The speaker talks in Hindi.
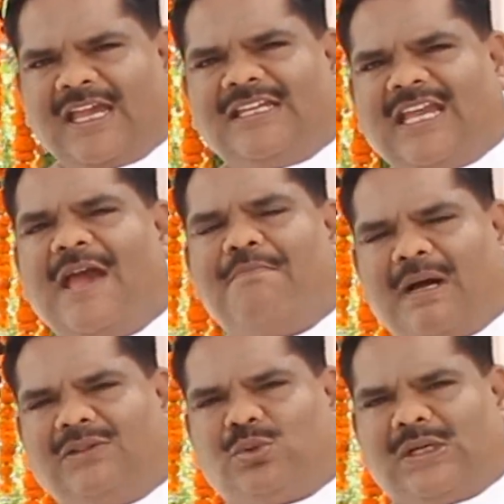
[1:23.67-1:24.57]
यह
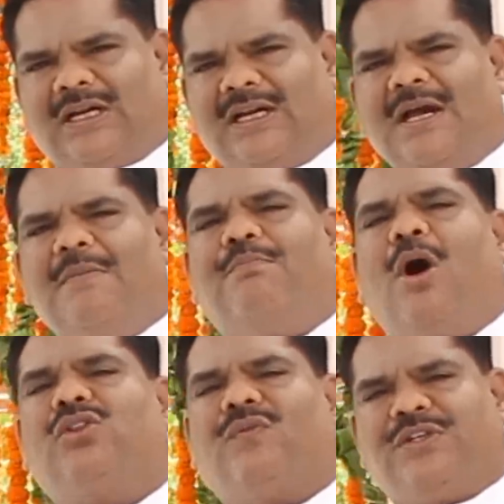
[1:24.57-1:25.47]
मंत्र
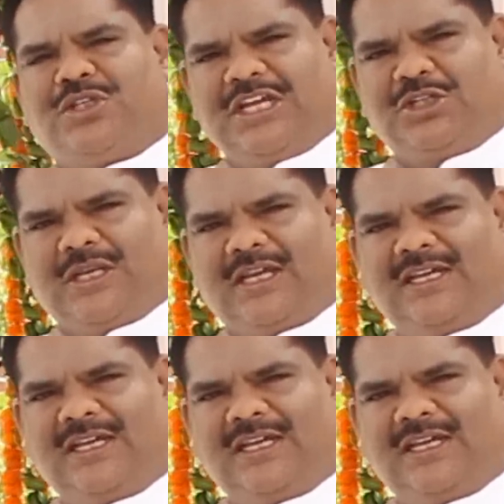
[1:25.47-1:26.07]
बहुत विशेष है